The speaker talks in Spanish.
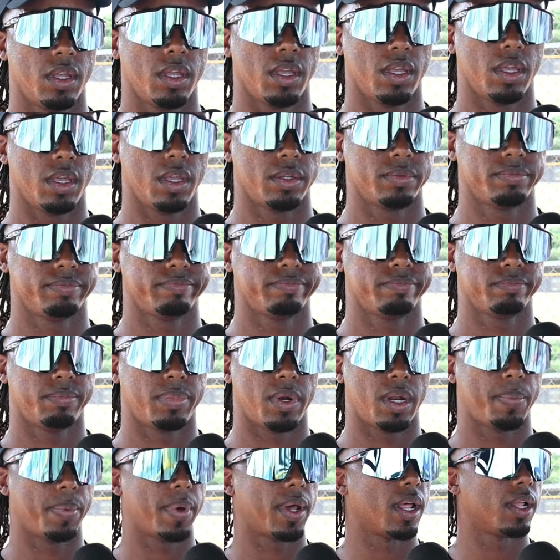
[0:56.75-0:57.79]
eh,
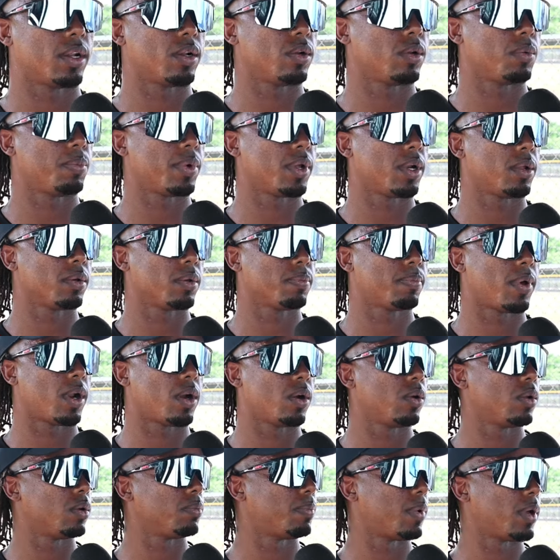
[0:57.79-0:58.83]
preparándonos
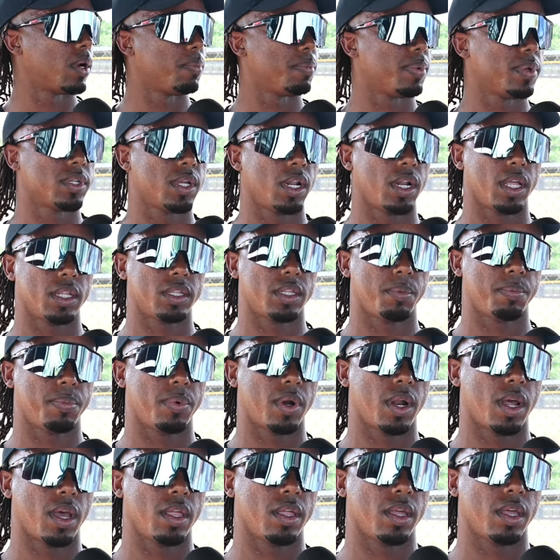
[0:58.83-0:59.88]
para, empezar la
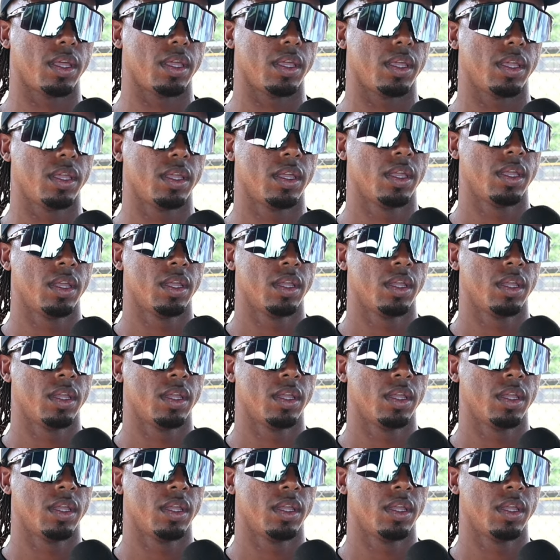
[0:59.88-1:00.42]
temporada y